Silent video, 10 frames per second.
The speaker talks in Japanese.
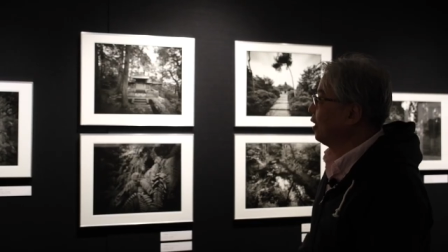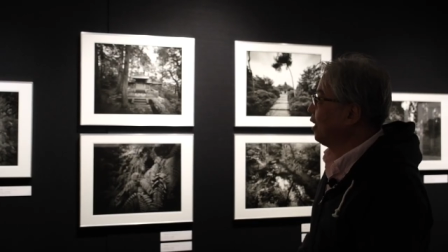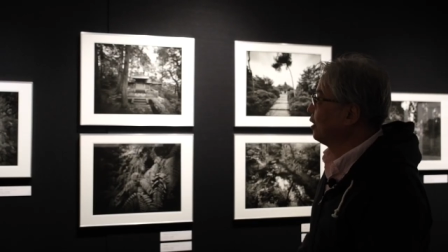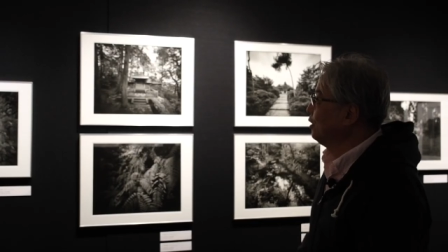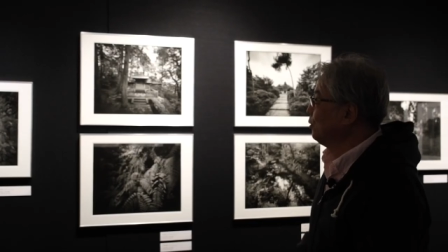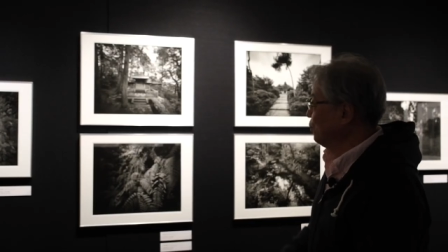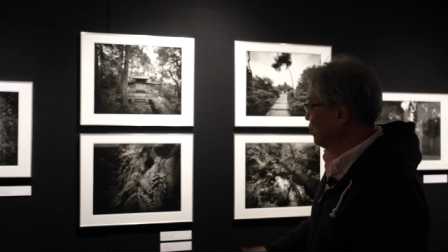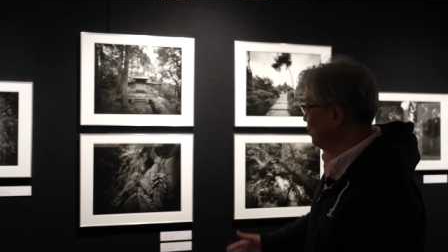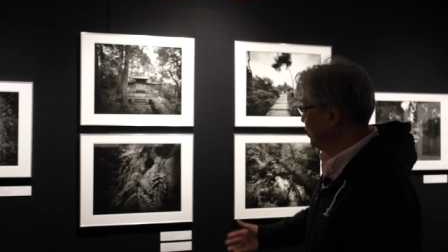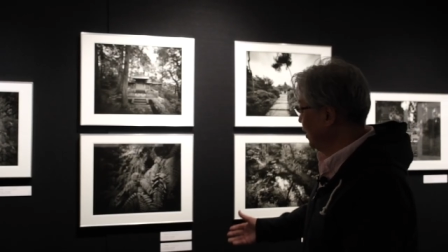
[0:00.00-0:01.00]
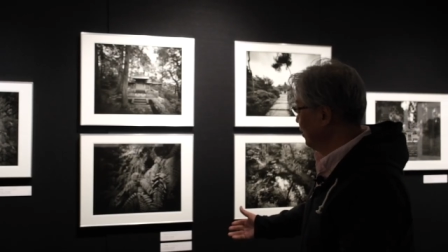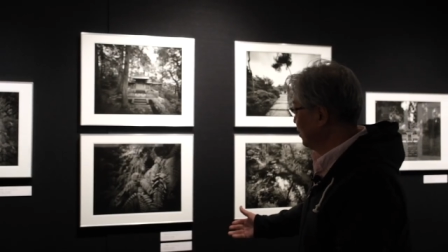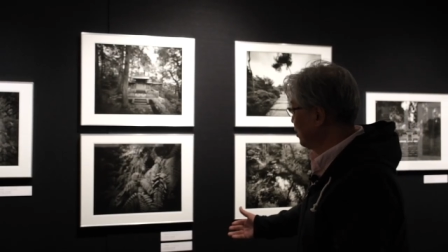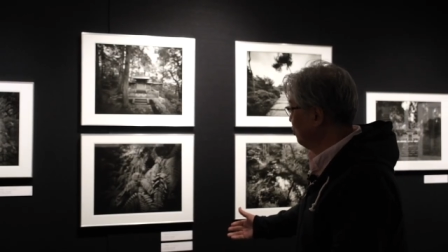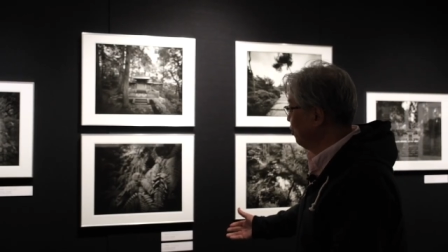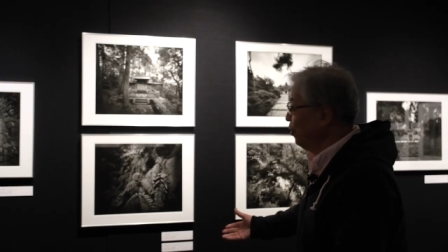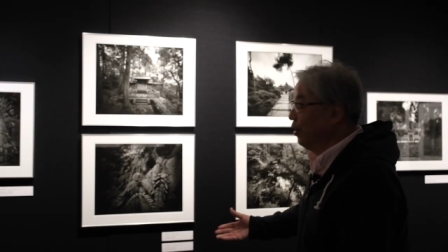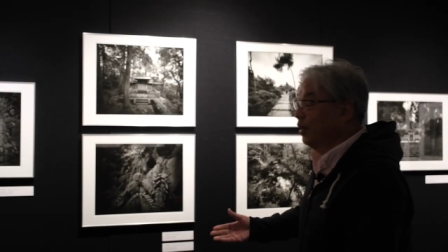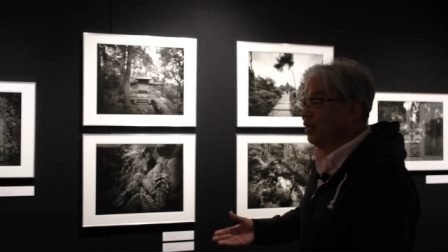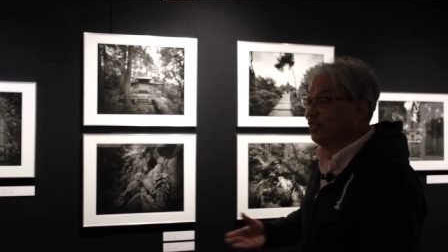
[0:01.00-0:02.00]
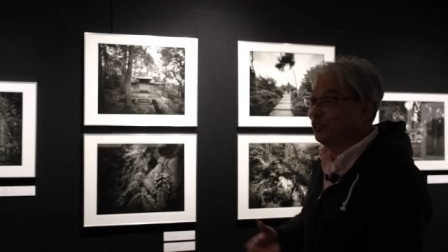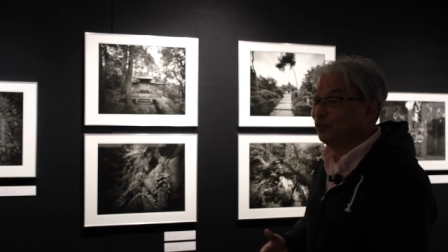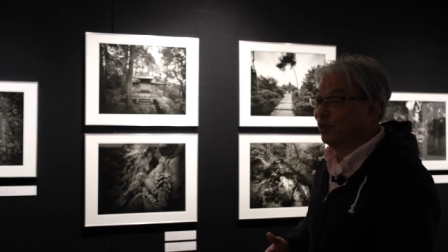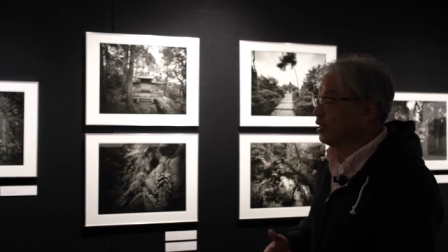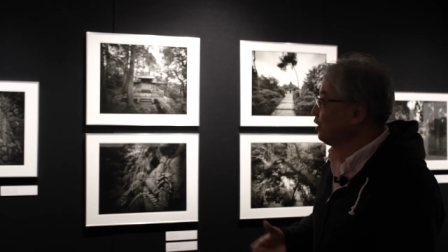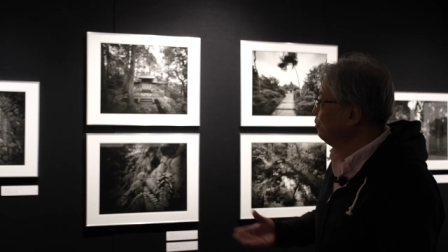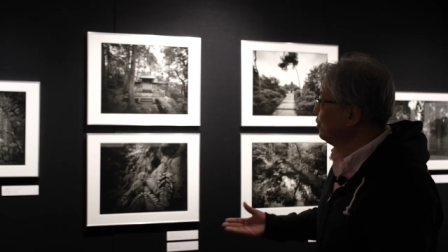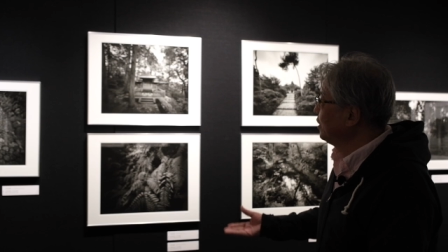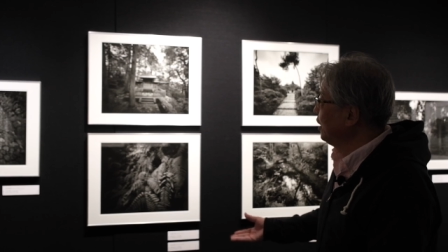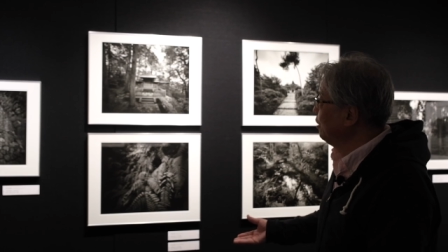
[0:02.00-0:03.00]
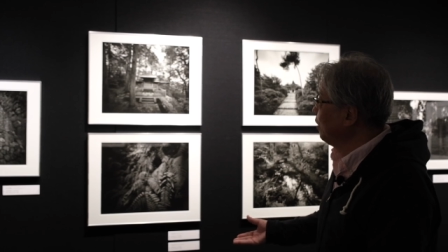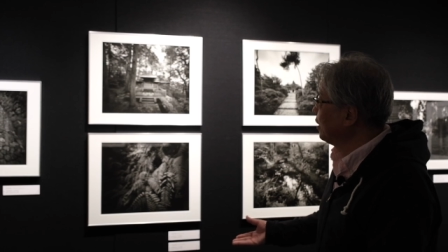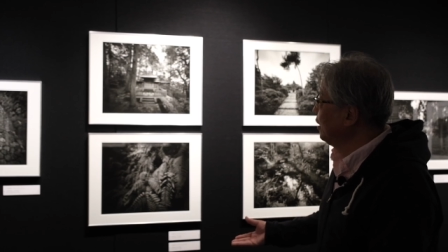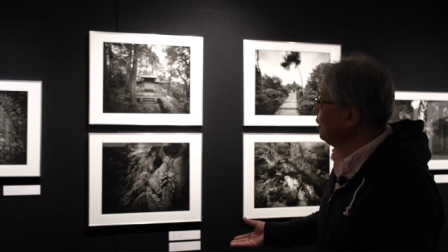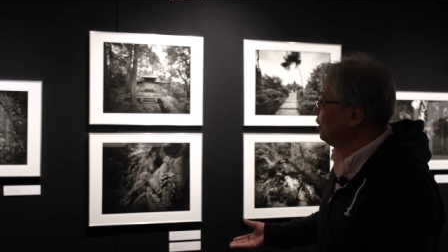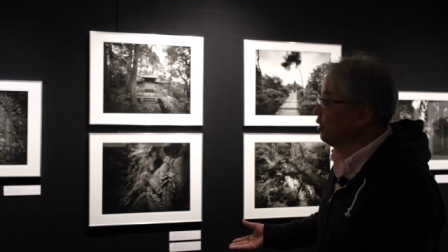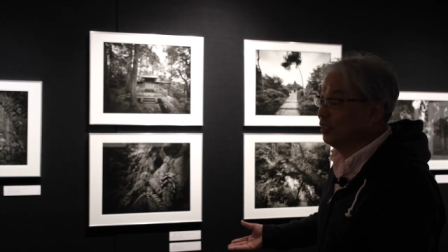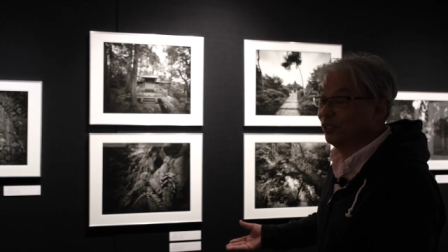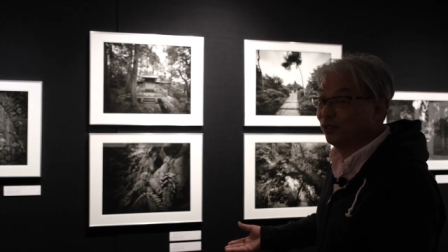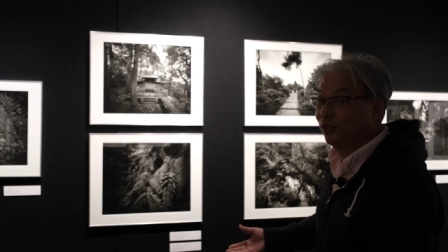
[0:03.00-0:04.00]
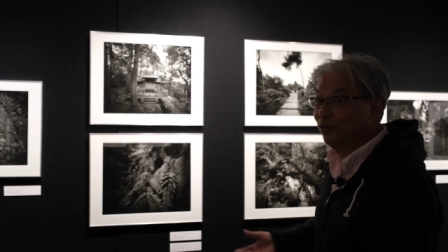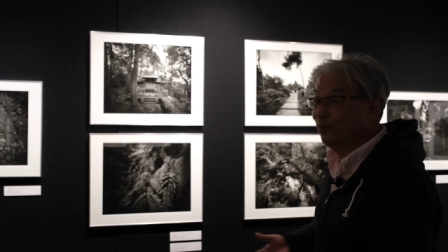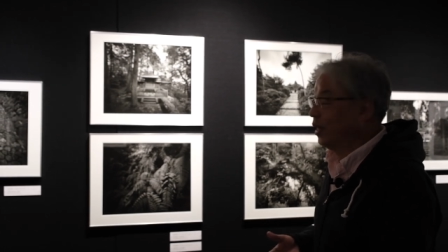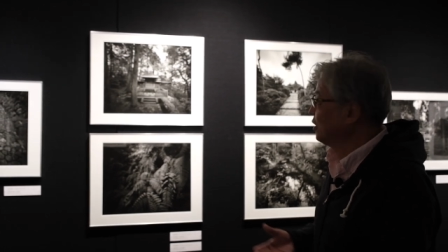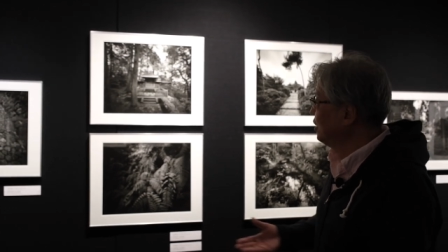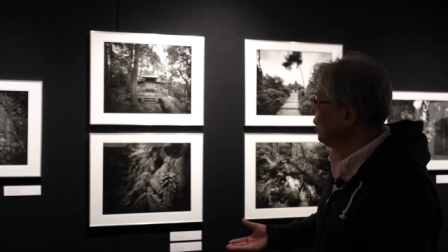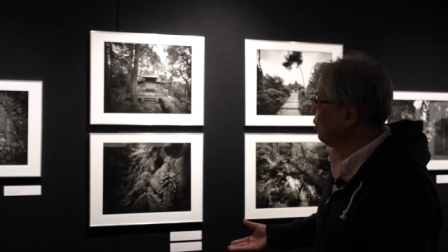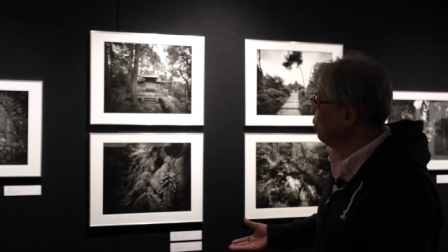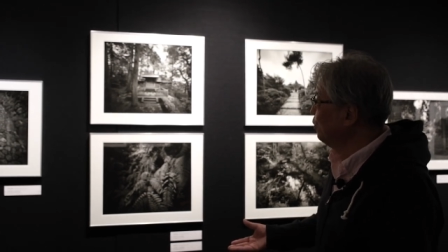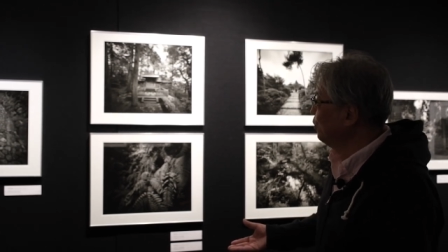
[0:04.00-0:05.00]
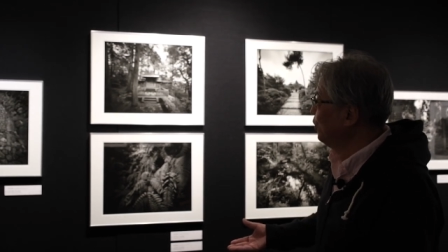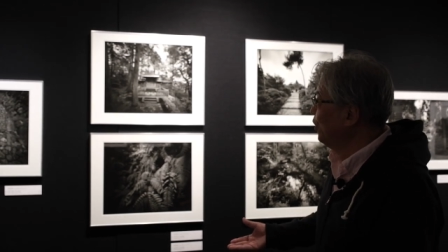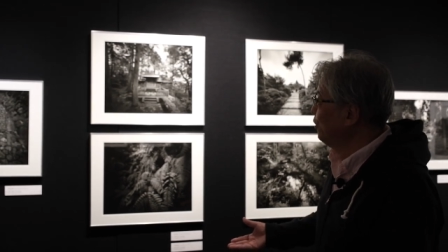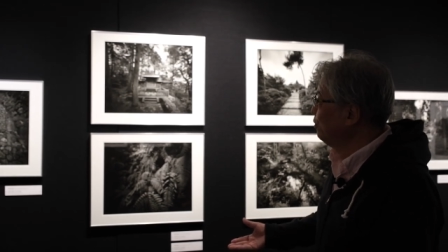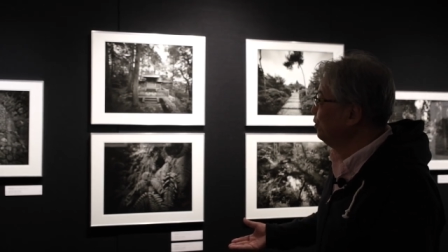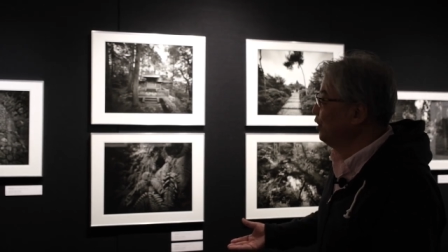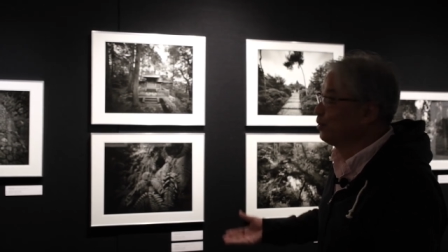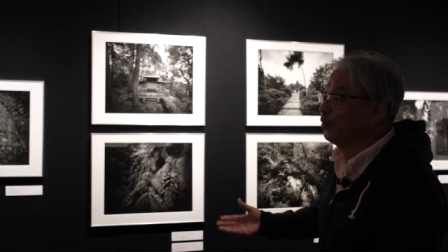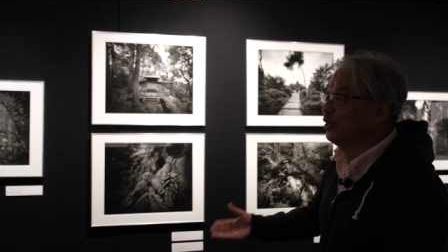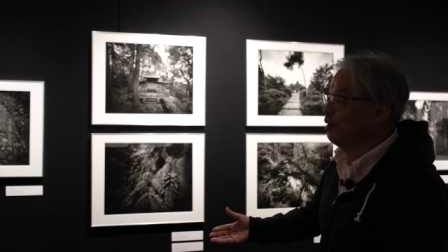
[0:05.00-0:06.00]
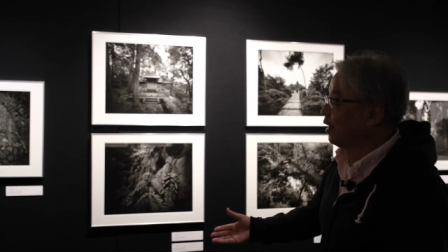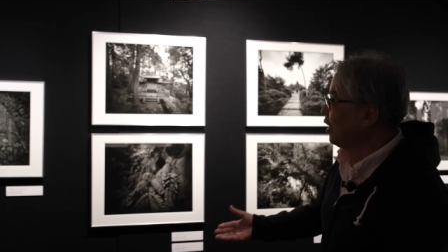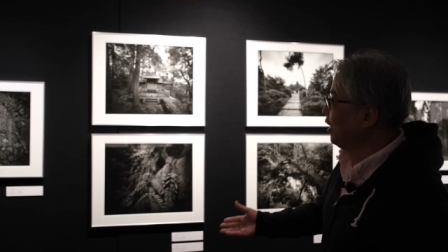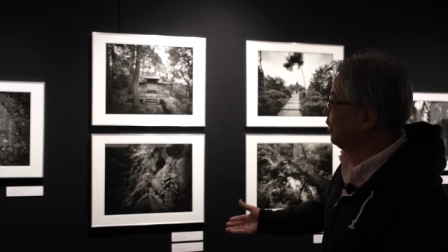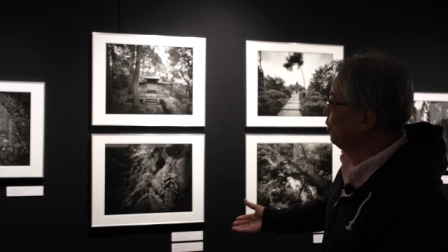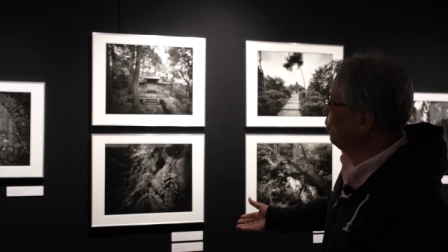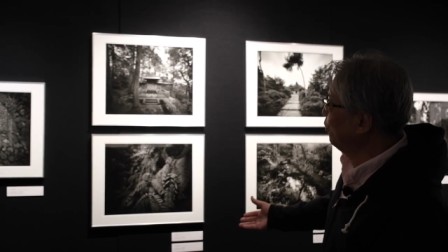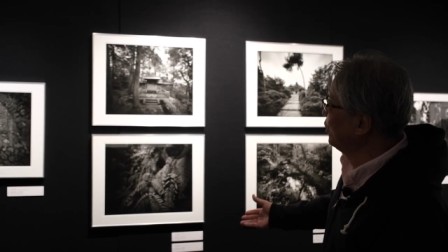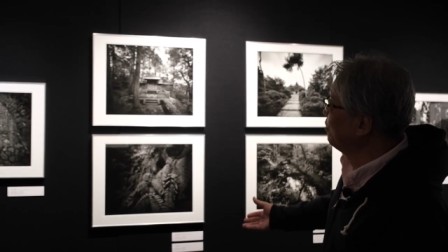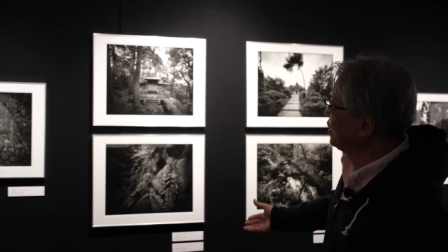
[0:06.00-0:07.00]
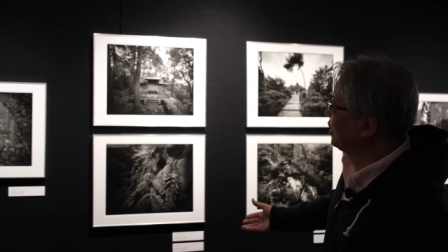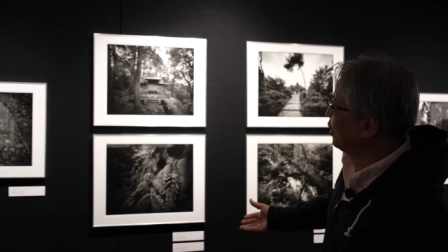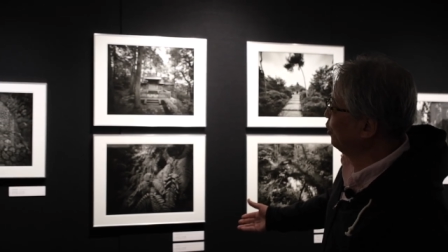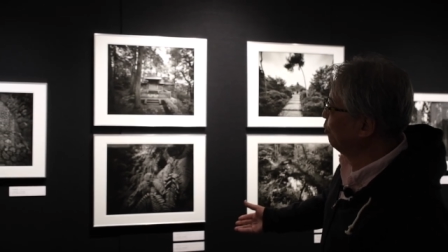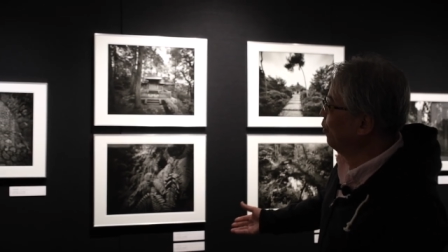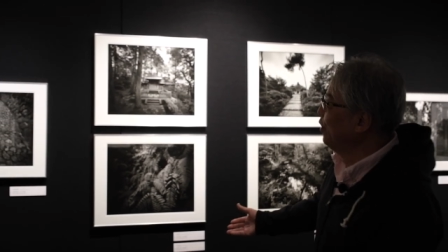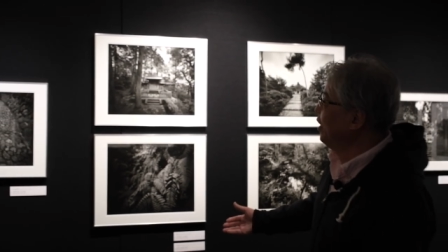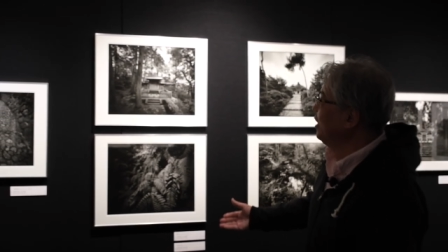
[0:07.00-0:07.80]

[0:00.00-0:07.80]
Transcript: 家系図を作ったんですけども、一応私も清和源氏の末裔というふうにそれには書かれておりましたけども、